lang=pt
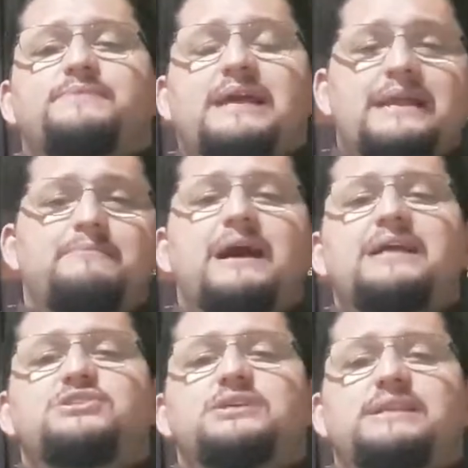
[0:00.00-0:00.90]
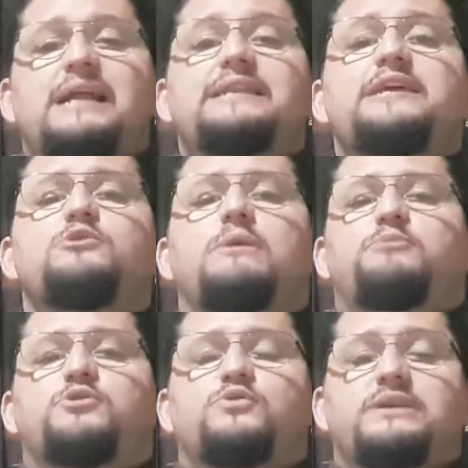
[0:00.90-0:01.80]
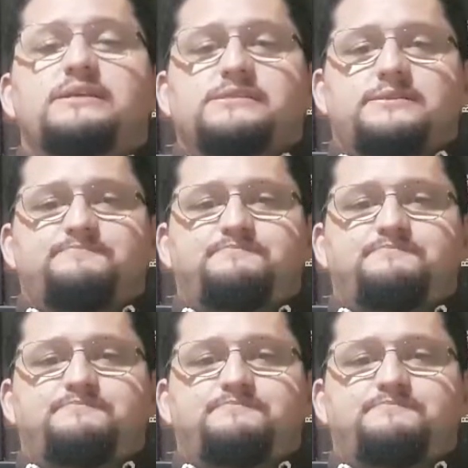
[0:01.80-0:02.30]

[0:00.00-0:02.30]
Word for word: na gramática, na língua portuguesa.